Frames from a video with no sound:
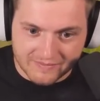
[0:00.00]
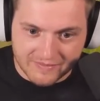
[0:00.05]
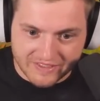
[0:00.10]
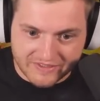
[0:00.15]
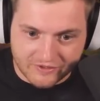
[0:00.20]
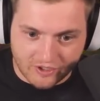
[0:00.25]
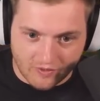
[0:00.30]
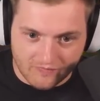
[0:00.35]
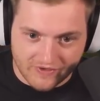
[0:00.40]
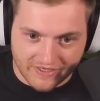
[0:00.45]
alle
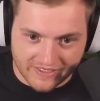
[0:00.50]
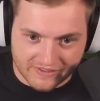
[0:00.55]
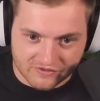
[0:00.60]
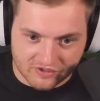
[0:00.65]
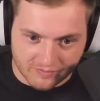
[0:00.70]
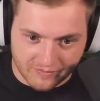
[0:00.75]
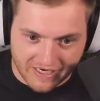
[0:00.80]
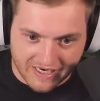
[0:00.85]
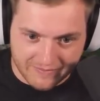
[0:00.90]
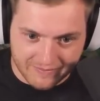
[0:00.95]
mitkommen, wir gehen
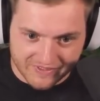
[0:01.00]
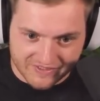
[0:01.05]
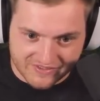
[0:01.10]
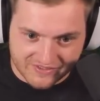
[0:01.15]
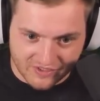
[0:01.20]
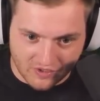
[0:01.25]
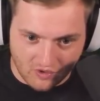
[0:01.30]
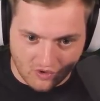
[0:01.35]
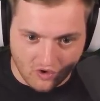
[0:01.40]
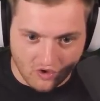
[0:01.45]
zur
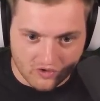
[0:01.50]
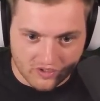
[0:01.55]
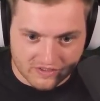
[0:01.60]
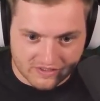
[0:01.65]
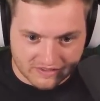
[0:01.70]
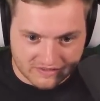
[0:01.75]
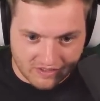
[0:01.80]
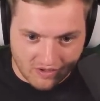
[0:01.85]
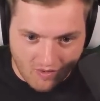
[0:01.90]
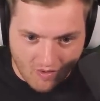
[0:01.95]
Main-Mission.
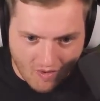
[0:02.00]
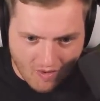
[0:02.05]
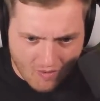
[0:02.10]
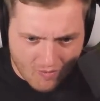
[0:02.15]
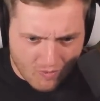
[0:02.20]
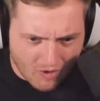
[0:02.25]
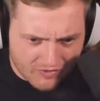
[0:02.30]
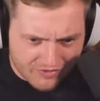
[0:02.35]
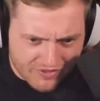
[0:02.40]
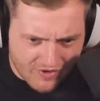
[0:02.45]
Da sagt er, hey.
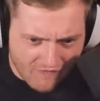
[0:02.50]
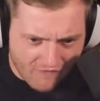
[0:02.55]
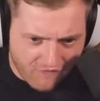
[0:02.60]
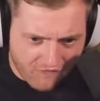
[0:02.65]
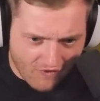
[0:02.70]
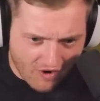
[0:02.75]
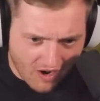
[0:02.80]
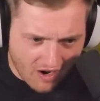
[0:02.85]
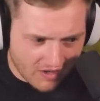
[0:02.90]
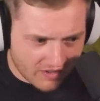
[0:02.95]
oh, what the
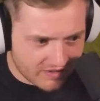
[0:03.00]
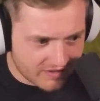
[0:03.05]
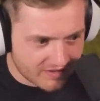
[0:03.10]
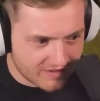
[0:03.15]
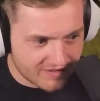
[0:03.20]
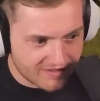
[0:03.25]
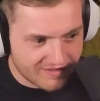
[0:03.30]
fuck?